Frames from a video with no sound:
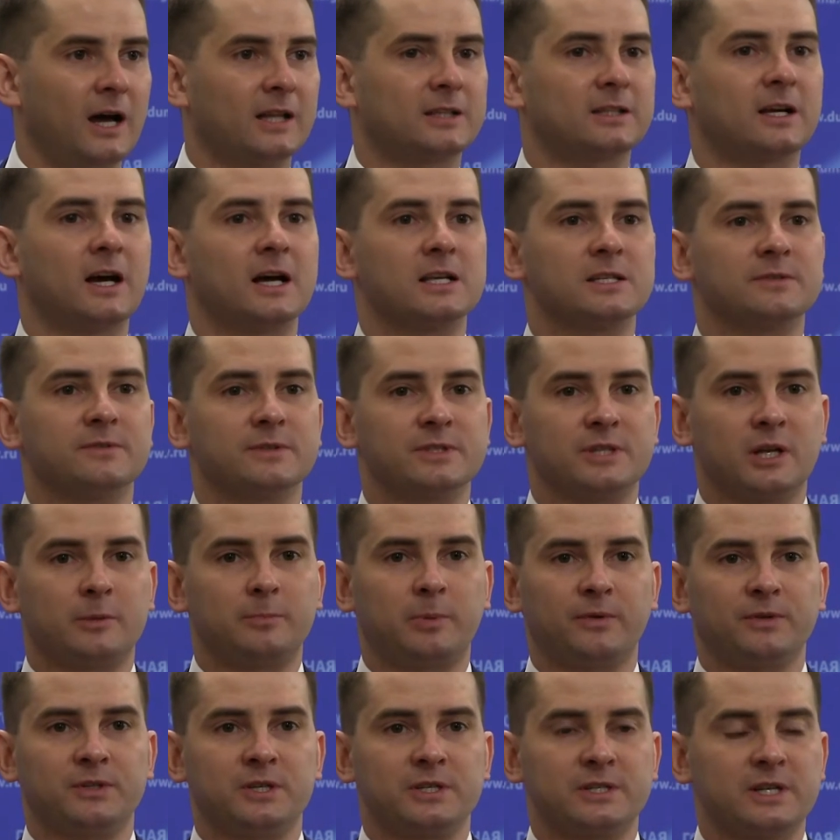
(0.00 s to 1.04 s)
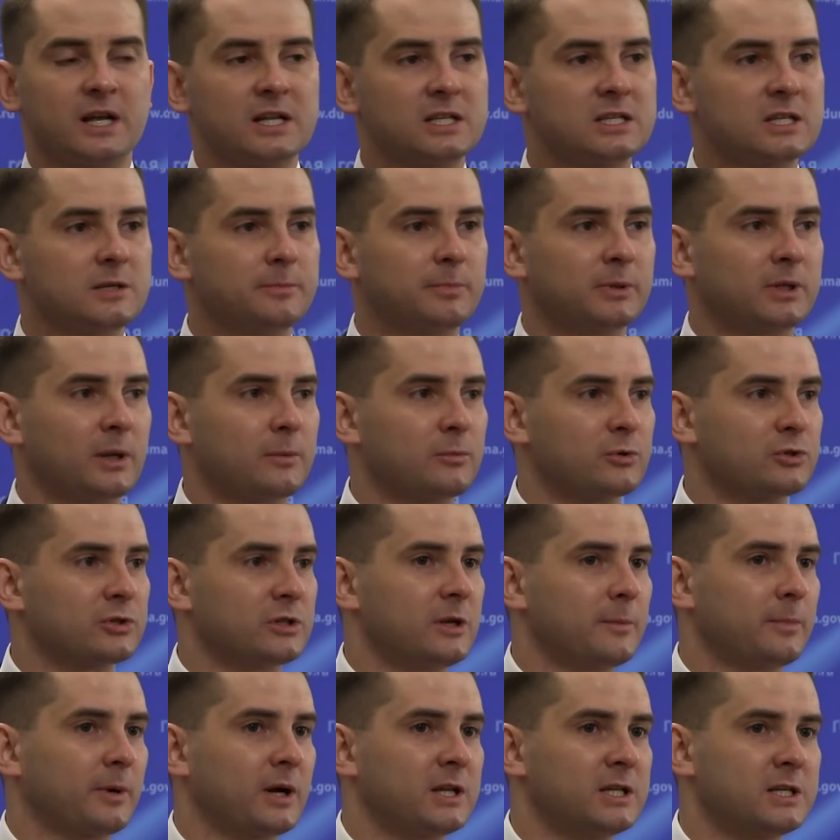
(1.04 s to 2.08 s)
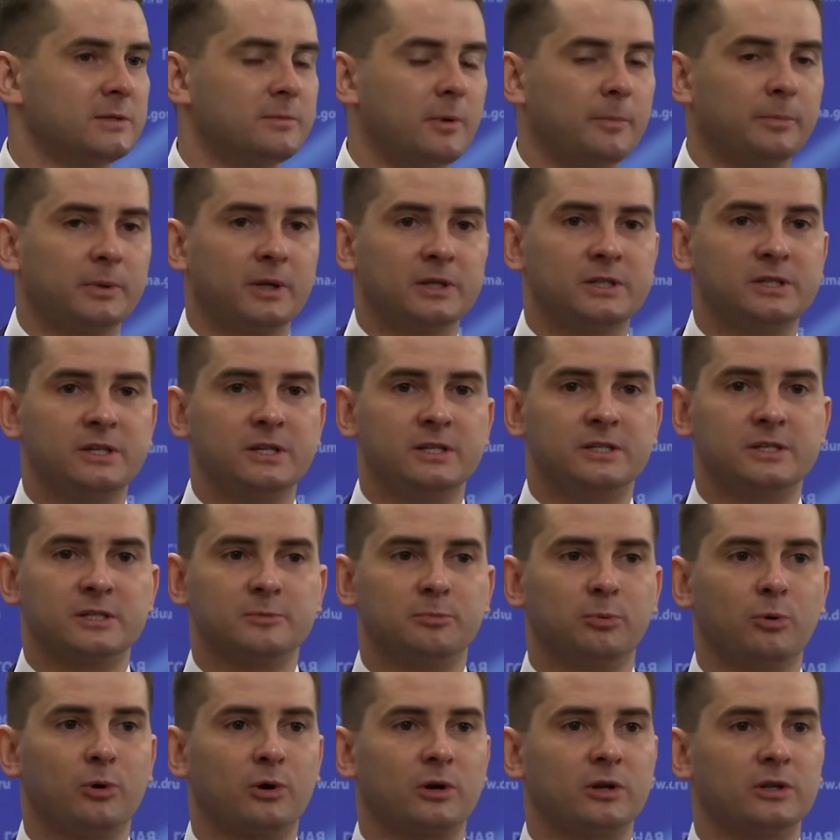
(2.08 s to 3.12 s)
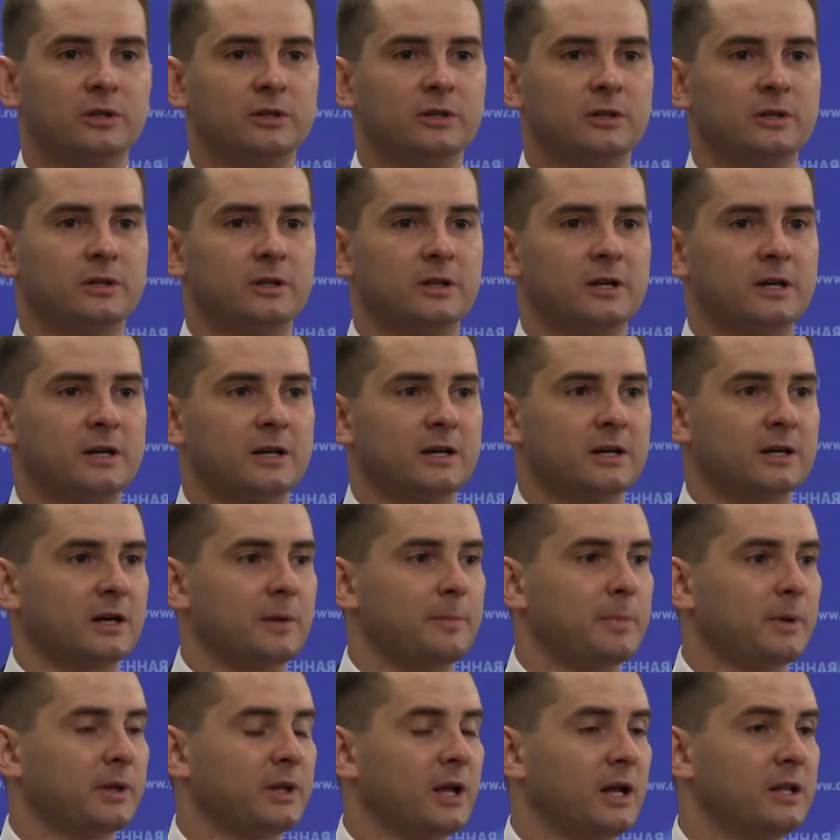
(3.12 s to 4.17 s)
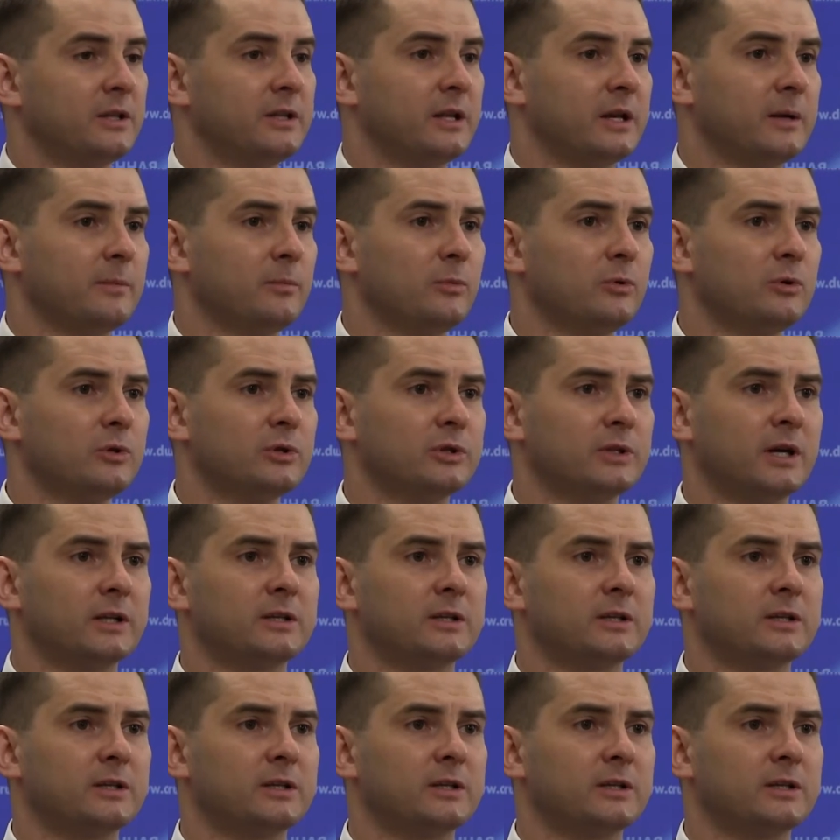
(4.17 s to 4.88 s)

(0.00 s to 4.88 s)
отказываться от приватизации, потому что необходимо платить сборы на капитальный ремонт,